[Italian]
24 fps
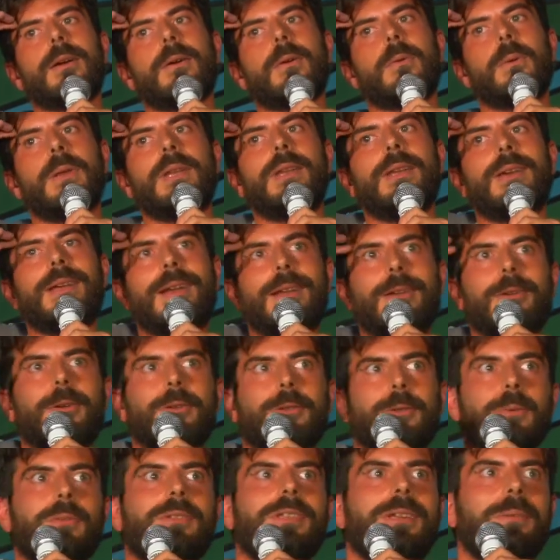Quindi credo
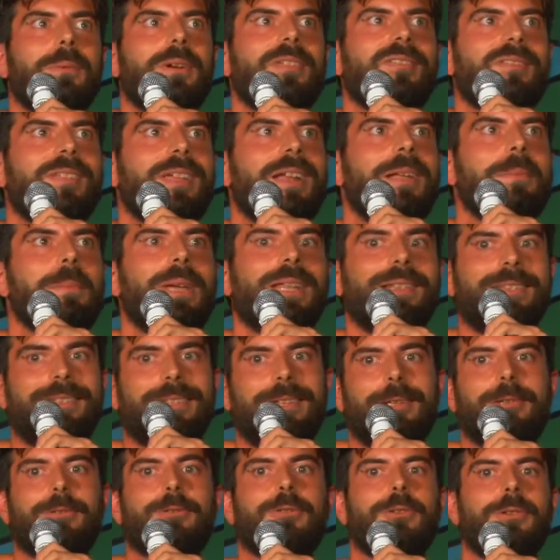tutti questi
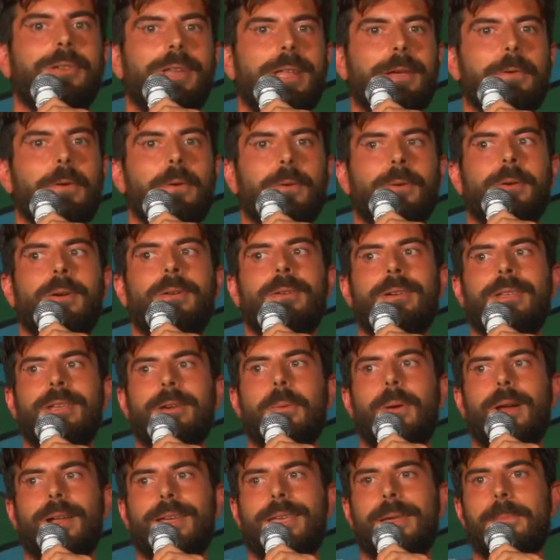elementi ci devono in
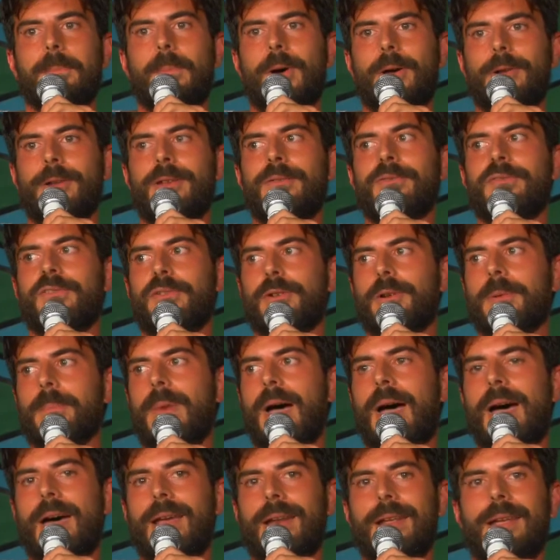qualche modo
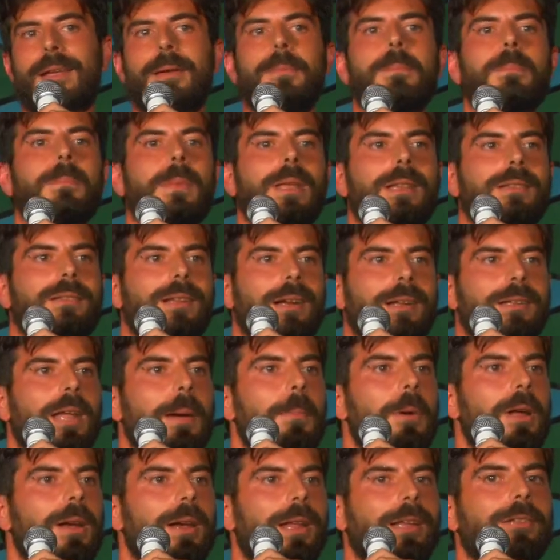informare mentre
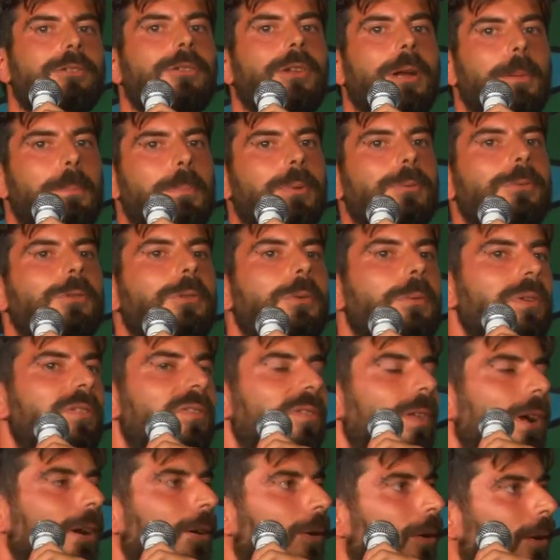andiamo a leggere appunto
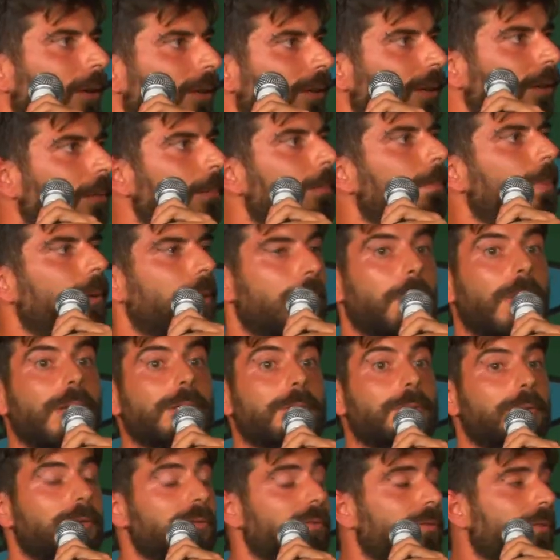questi accordi per
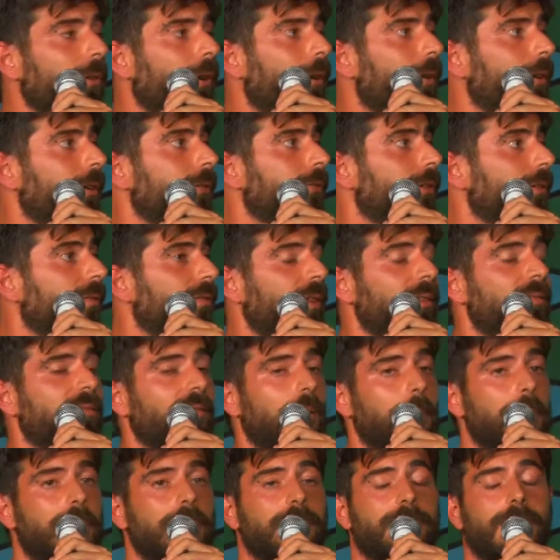quanto storici e
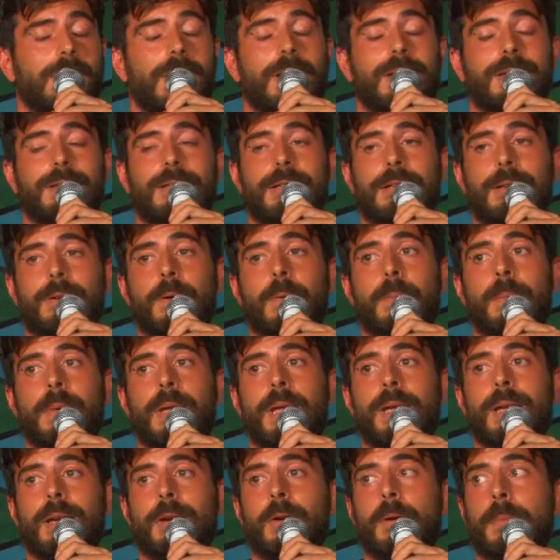senza precedenti
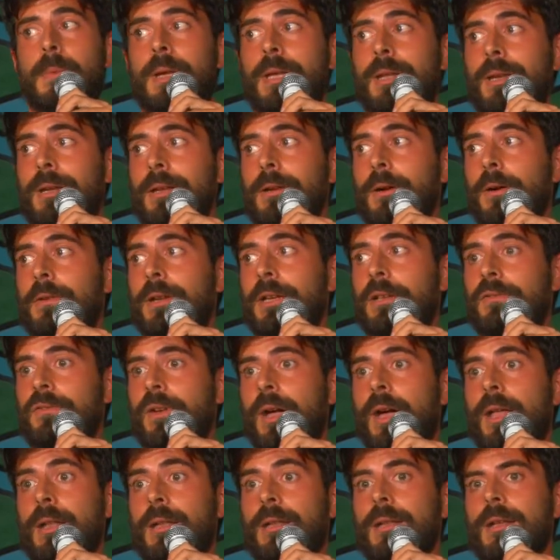come, come il Recovery
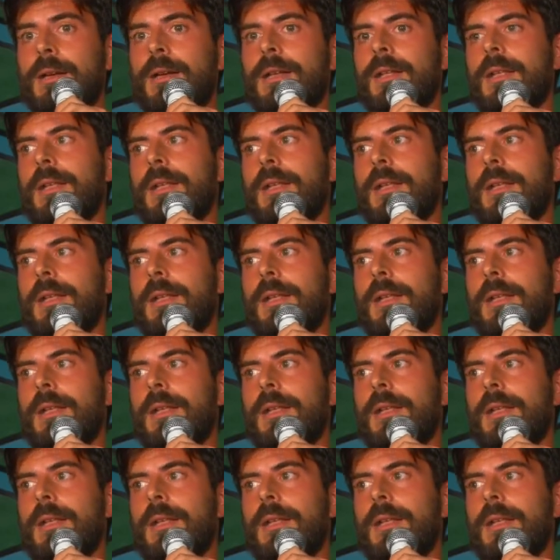Fund.